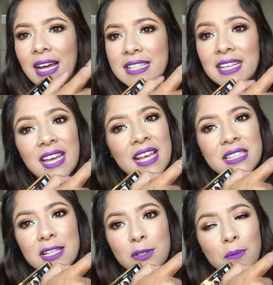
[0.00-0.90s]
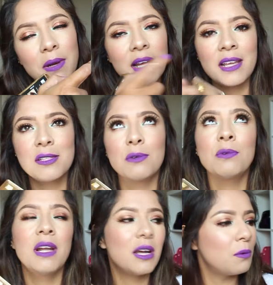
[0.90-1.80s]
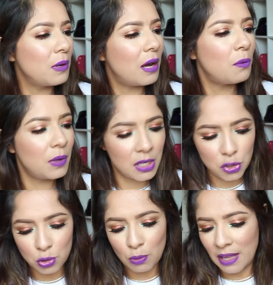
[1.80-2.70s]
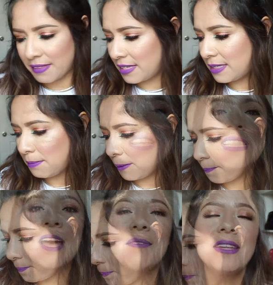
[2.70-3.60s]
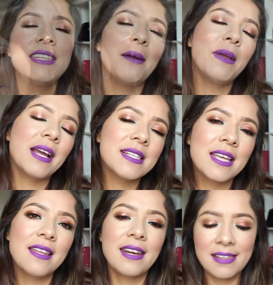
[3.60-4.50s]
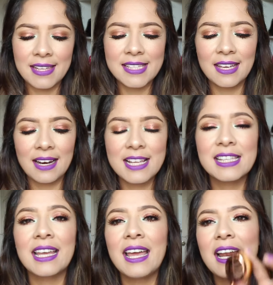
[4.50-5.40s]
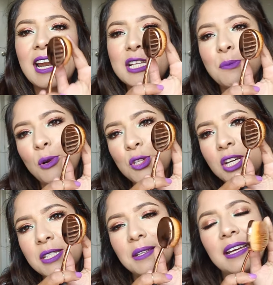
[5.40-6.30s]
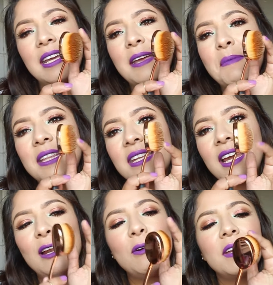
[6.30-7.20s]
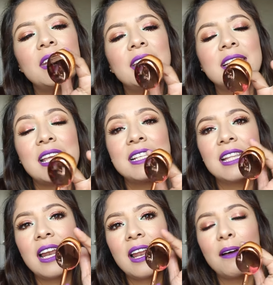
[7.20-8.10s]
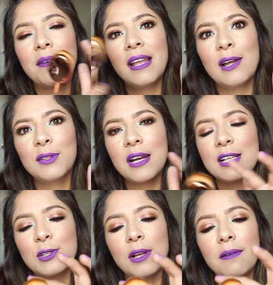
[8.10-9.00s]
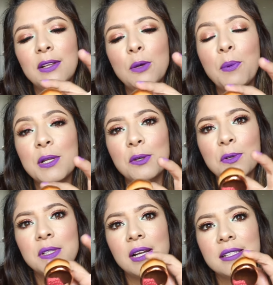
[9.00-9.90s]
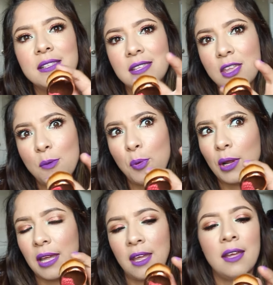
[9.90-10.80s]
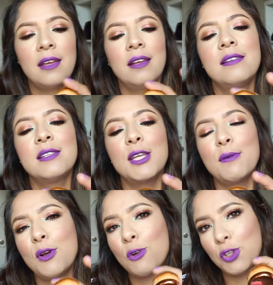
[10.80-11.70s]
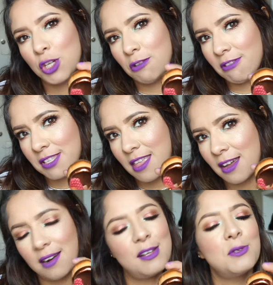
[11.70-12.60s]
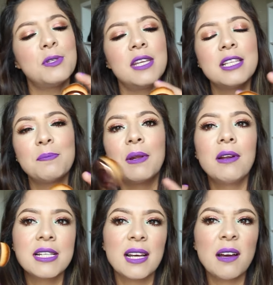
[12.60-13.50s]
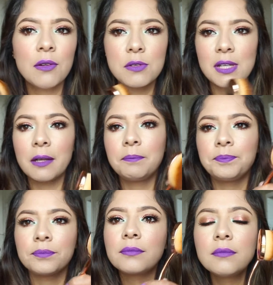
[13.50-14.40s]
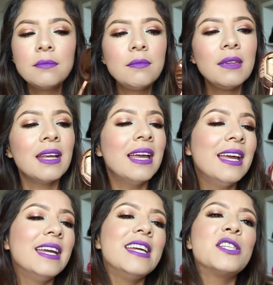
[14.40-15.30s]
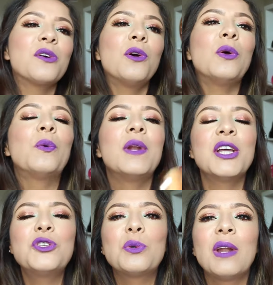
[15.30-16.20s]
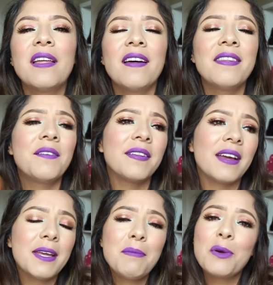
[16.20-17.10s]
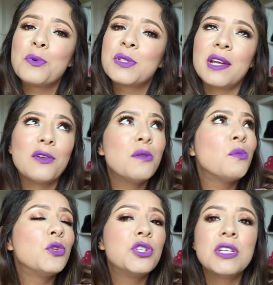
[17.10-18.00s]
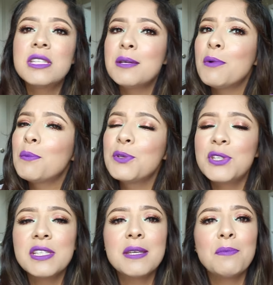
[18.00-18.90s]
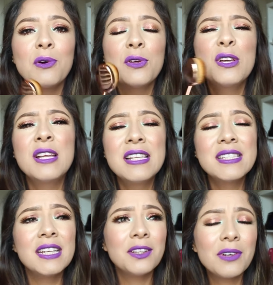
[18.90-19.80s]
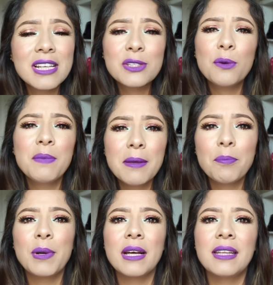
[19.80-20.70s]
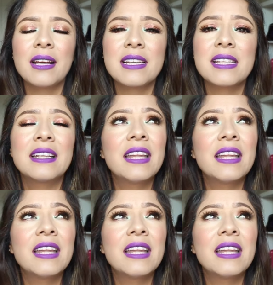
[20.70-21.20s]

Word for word: Así que esta sombra es una, una, una chuladísima. Saben, ya me cansé de decirles que las brochas que me traen loquitas, esta la lavé, la otra la estoy lavando, por eso no se las enseño porque se ve cochino enseñar las sucias, pero las acabo de usar y son una chulada, de verdad que me gustaron muchísimo, muchísimo. Siento que son bien prácticas.